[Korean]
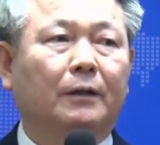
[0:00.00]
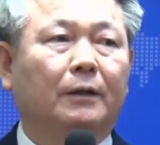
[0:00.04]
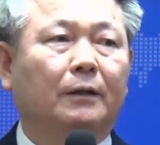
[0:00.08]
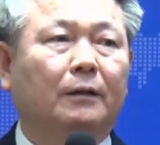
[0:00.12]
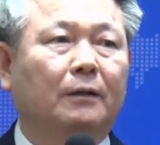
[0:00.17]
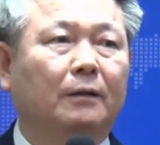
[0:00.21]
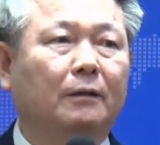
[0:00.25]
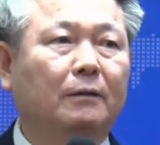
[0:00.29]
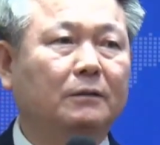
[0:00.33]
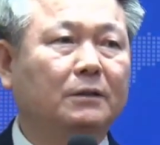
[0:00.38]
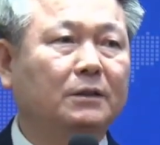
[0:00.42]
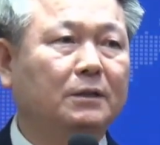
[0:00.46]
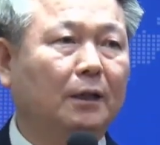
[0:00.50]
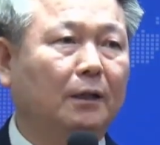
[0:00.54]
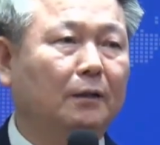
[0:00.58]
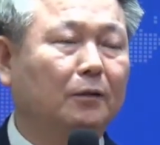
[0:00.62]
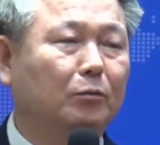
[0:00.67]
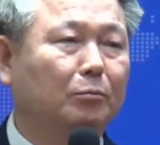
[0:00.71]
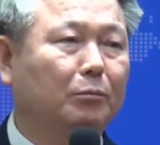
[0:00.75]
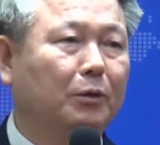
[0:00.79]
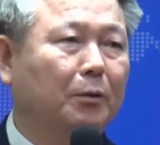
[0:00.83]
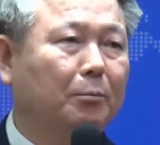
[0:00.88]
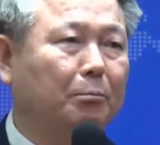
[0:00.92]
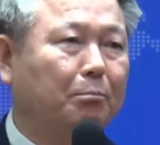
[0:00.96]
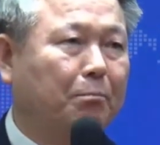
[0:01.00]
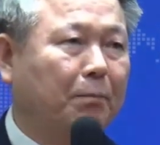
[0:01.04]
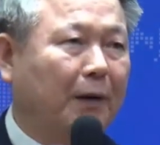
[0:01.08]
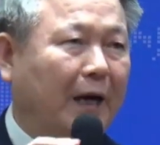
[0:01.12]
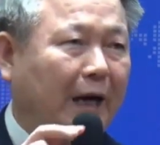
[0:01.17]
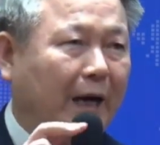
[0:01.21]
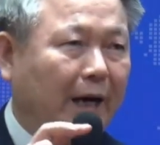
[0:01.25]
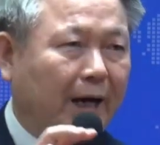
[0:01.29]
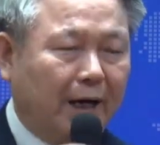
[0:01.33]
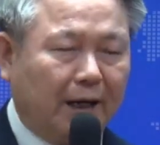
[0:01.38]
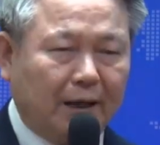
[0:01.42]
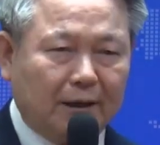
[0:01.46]
그렇지 않으면
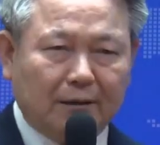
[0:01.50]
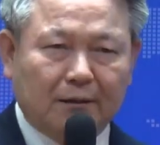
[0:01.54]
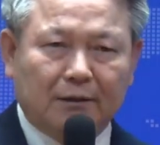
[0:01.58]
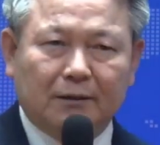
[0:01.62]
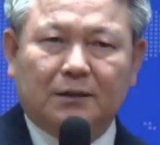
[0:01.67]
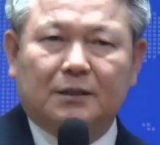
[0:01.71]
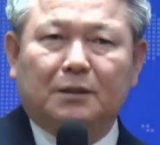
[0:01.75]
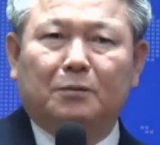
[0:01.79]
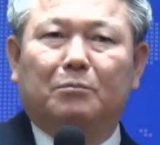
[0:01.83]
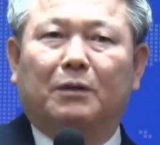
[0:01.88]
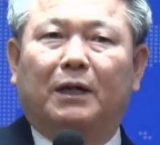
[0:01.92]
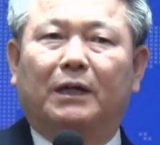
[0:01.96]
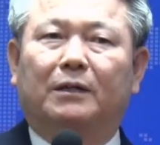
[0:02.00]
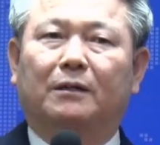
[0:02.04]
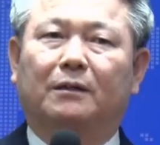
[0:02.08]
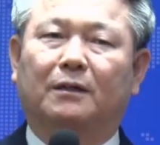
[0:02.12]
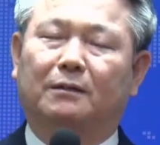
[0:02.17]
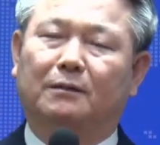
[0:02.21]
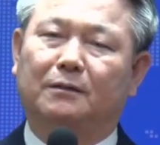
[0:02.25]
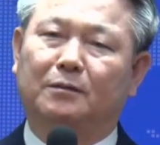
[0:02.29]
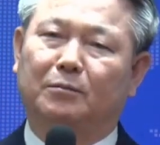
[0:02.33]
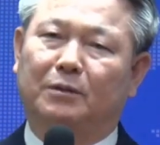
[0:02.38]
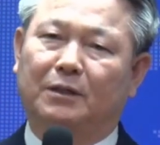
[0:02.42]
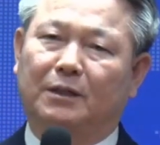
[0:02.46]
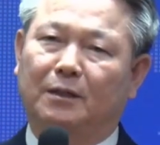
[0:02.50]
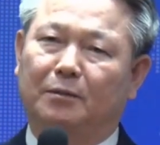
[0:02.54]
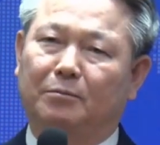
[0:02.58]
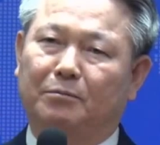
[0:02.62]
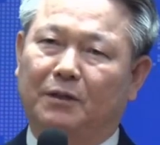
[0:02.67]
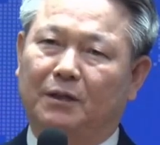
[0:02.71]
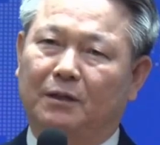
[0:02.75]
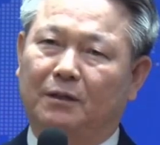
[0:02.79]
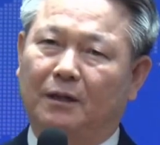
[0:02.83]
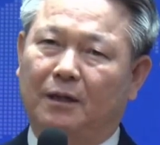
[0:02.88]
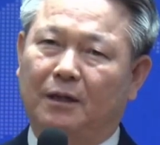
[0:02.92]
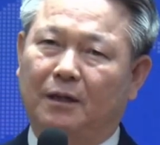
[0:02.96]
반드시 마귀가 틈을
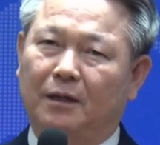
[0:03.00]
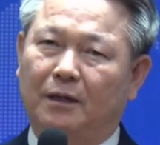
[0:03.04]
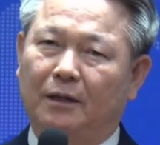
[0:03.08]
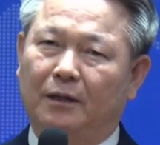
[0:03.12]
탑니다.